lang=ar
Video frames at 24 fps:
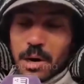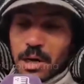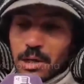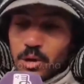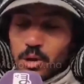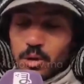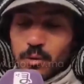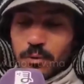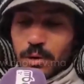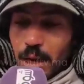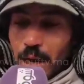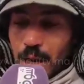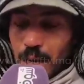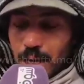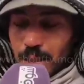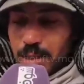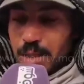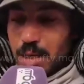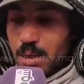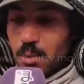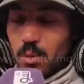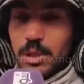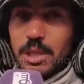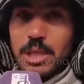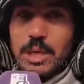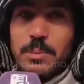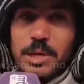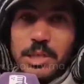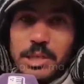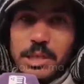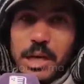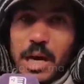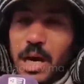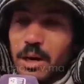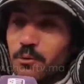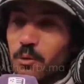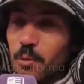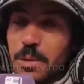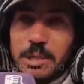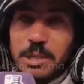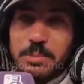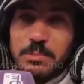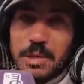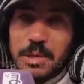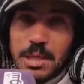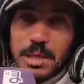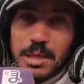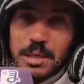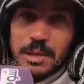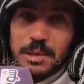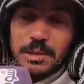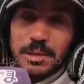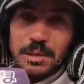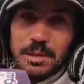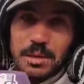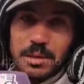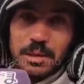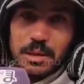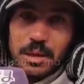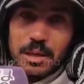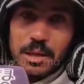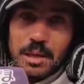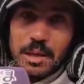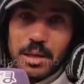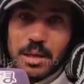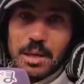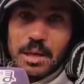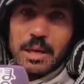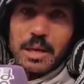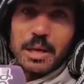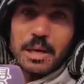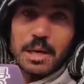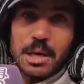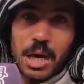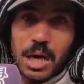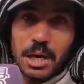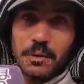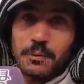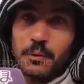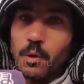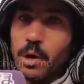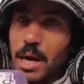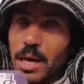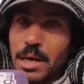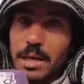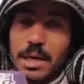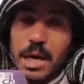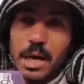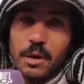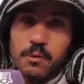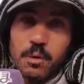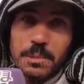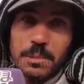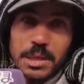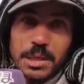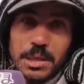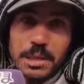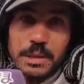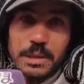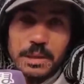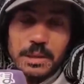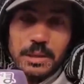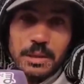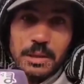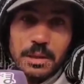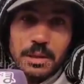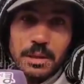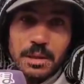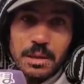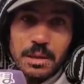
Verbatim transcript: بغيت نشوف الحق ديال ولدي باش نعرفو باش ميت نعرفوا الحي نعرفوا ميت